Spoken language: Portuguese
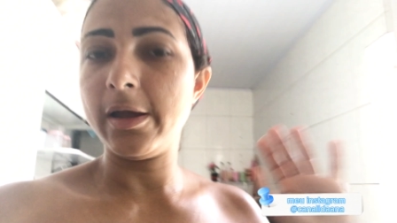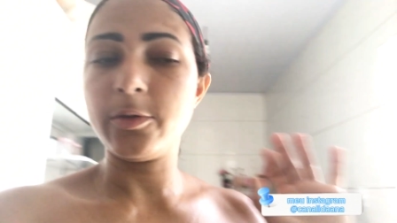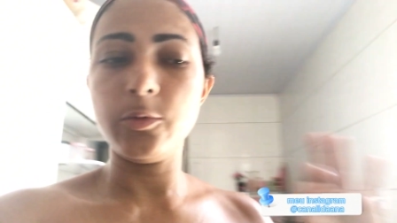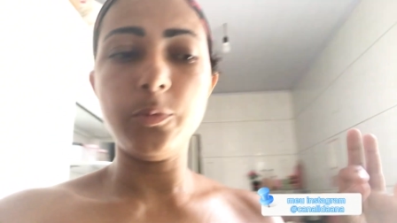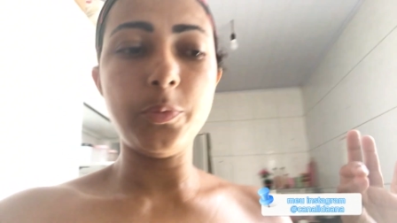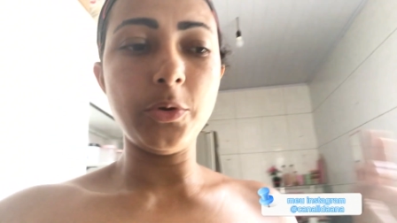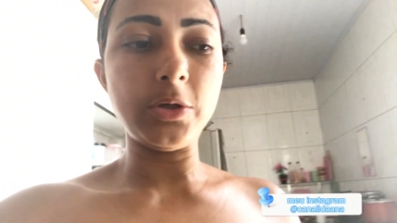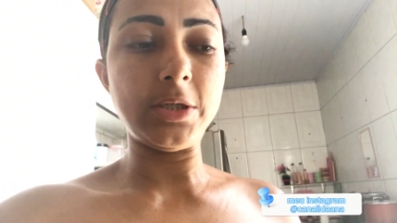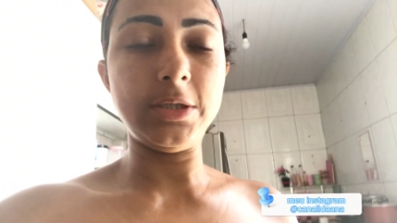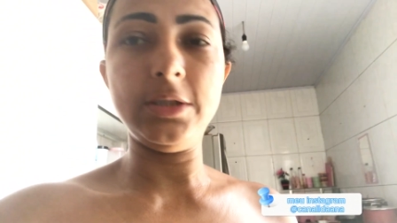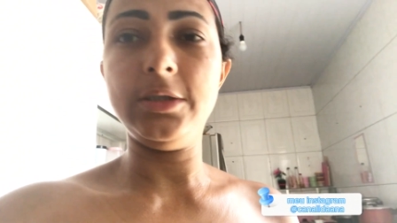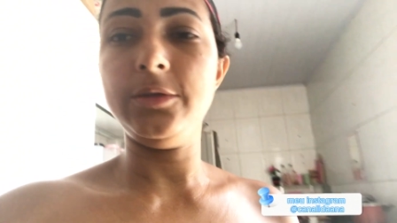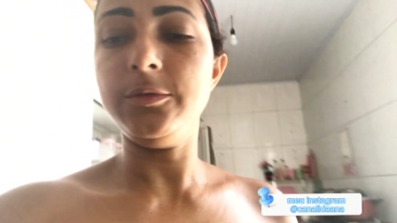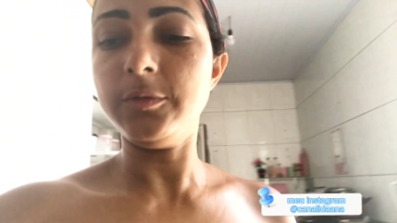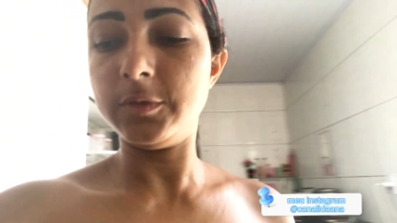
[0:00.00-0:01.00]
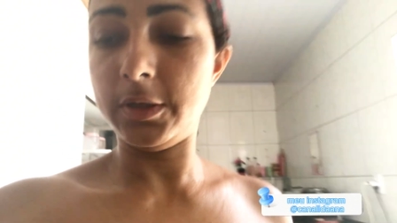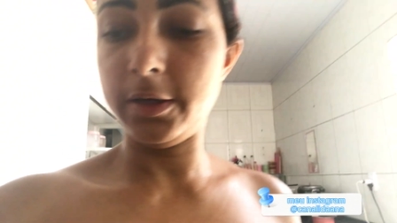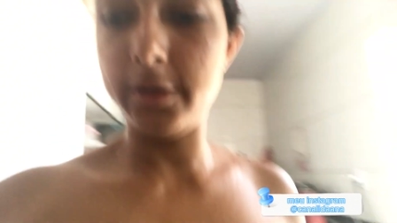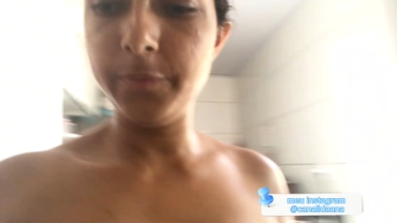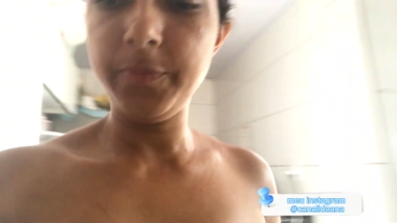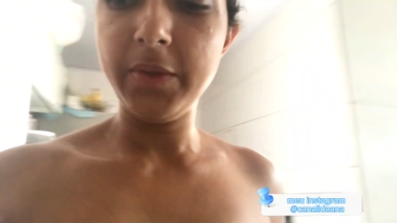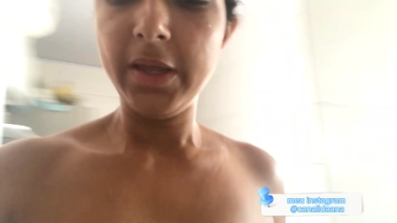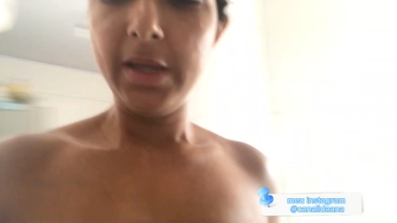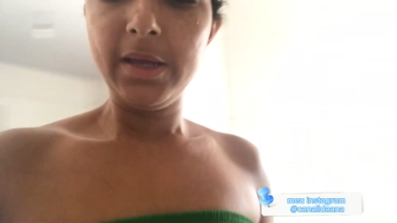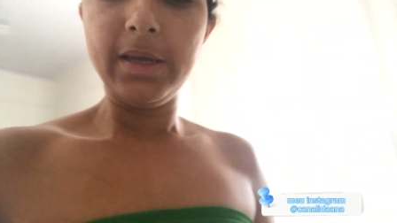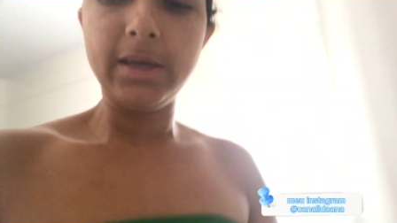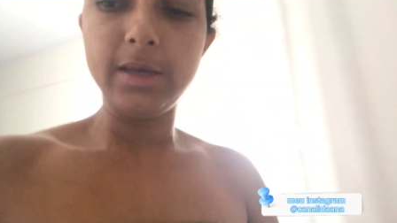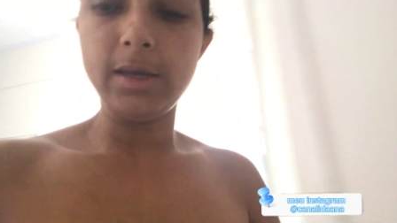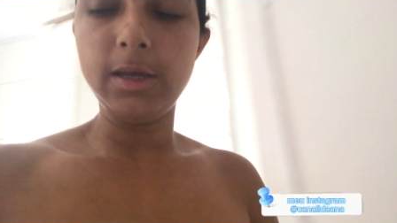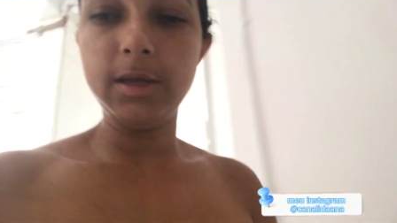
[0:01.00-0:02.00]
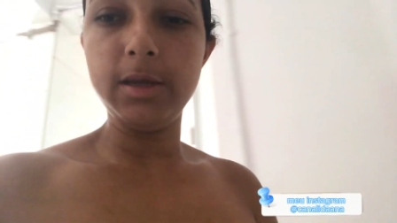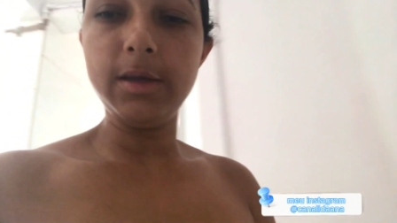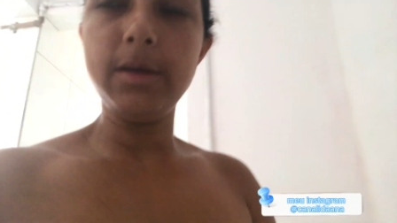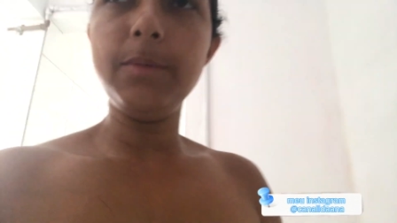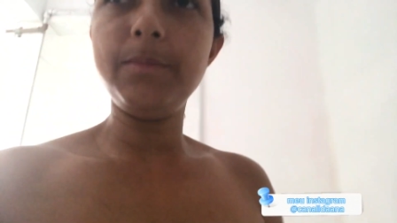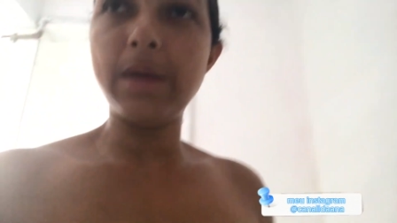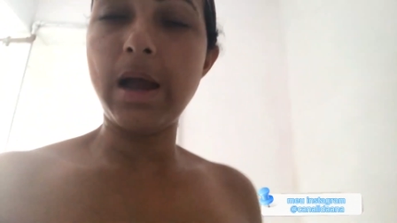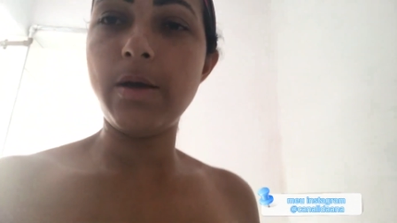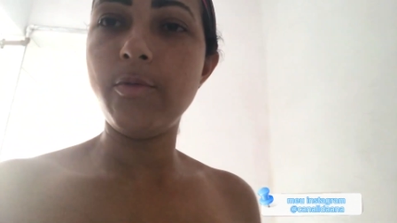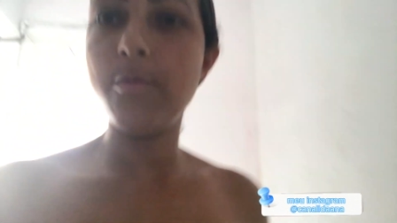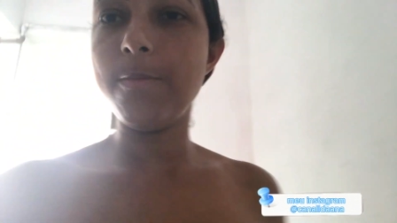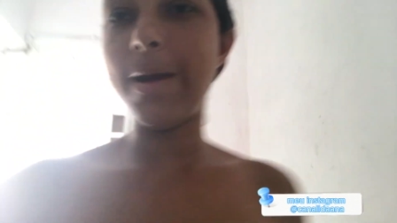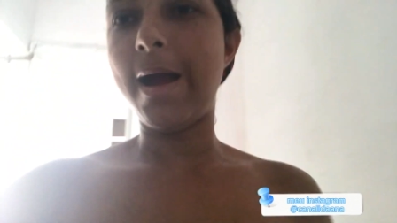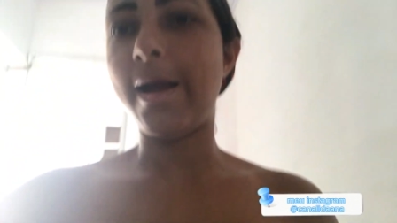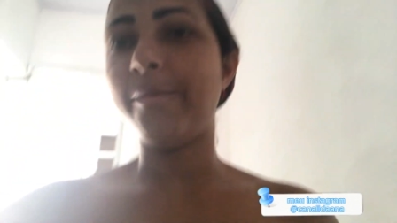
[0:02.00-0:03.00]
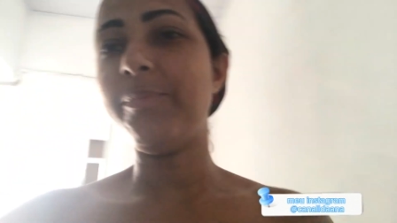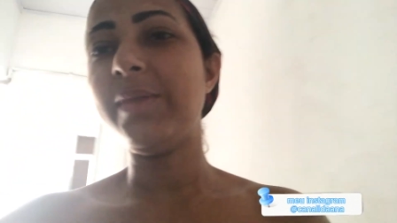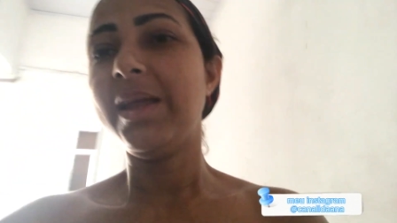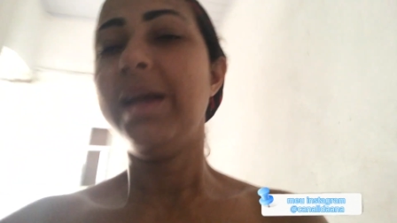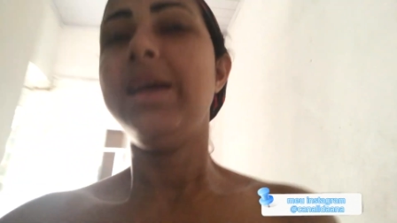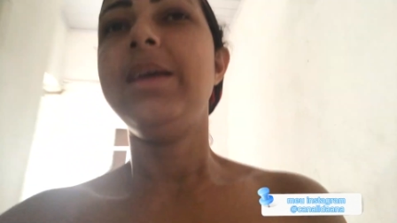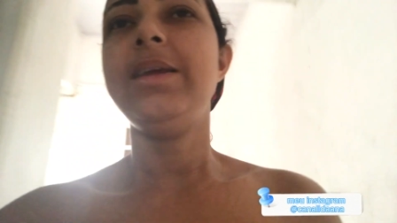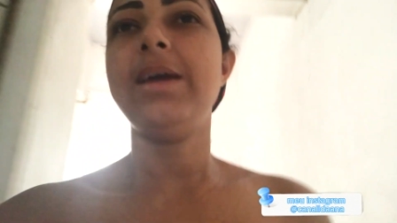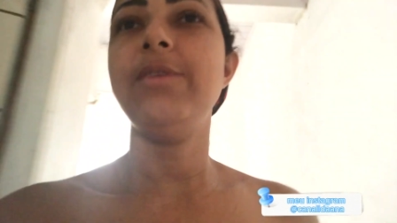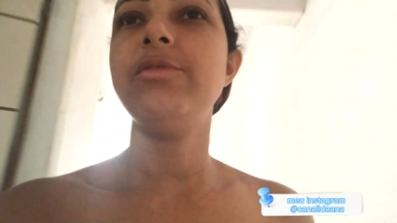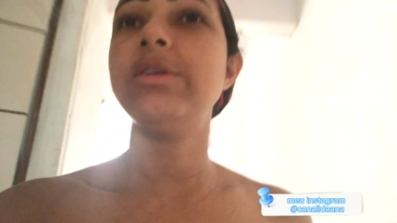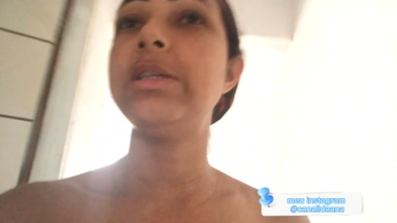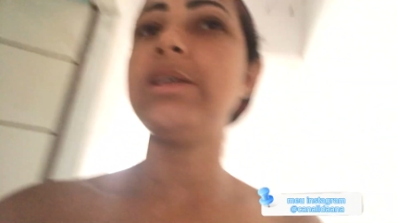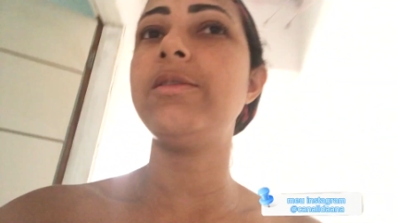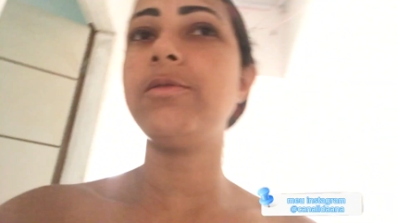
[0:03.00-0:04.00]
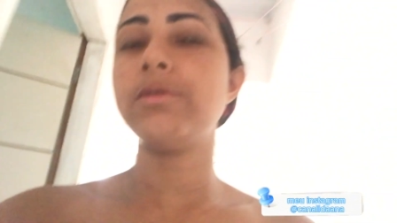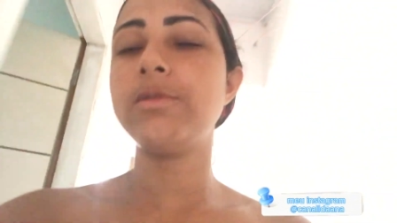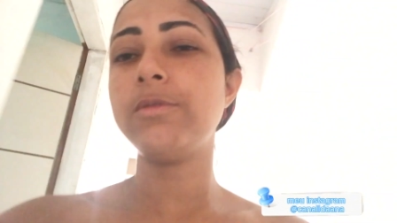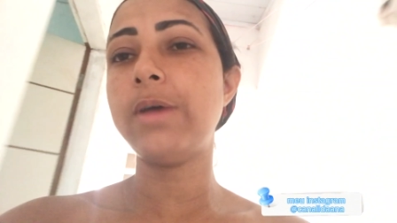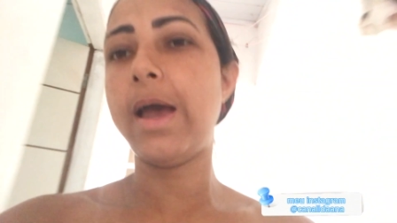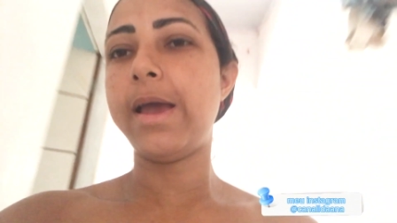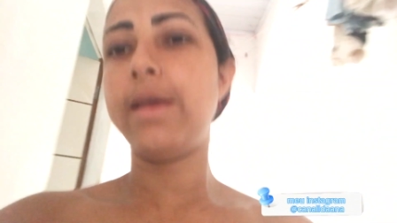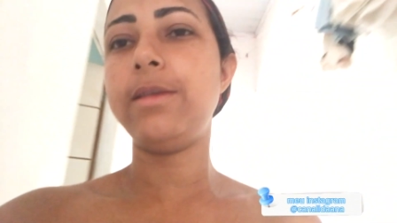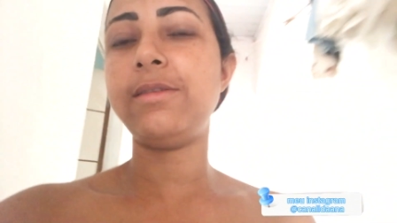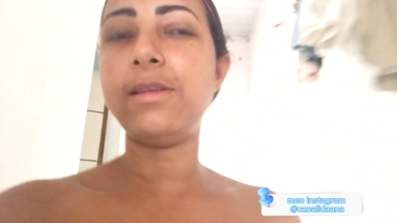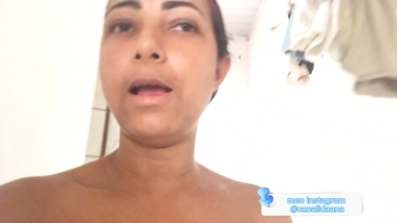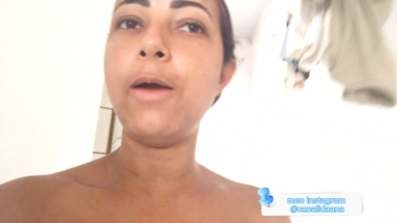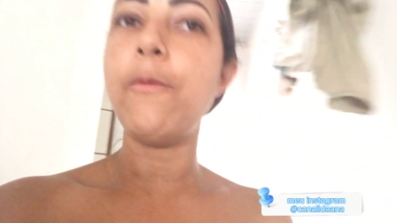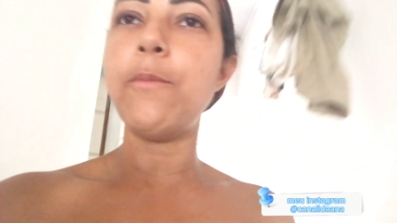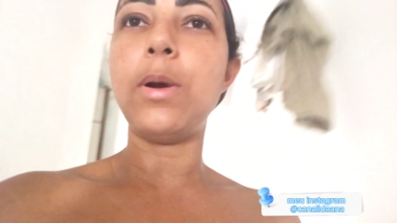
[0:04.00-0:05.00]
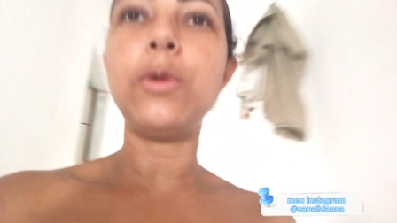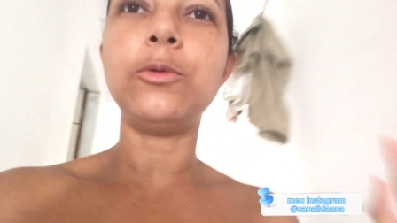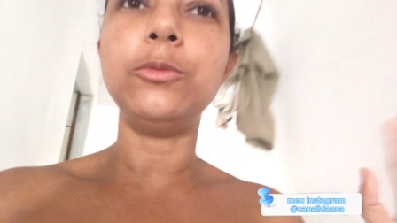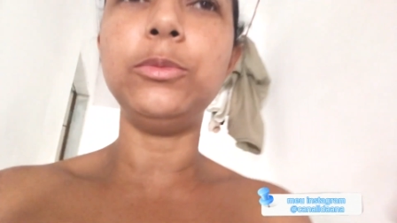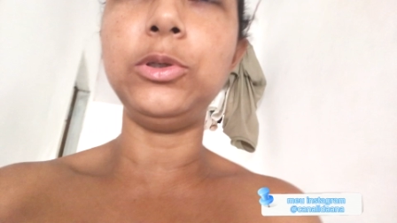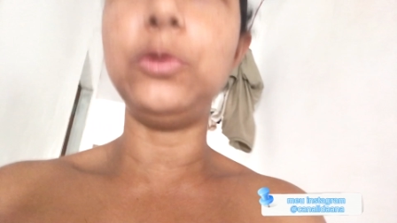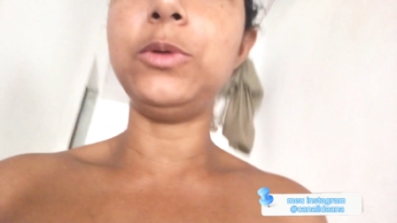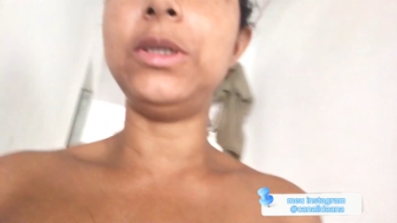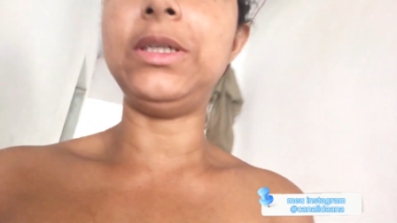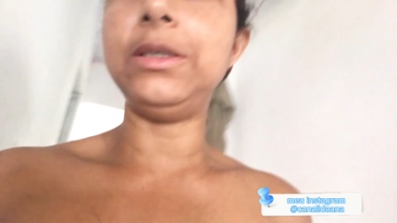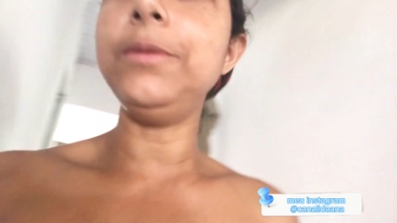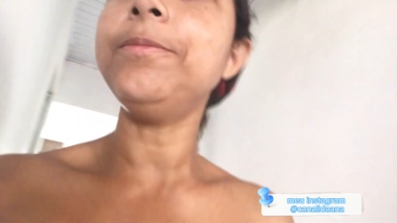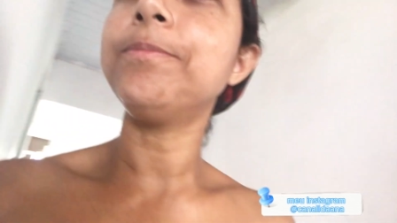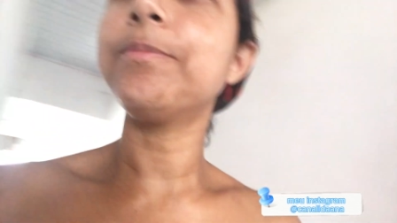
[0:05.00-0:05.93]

aqui um pouquinho, né? E me arrumar. E aí vocês vão aí se arrumar comigo aí,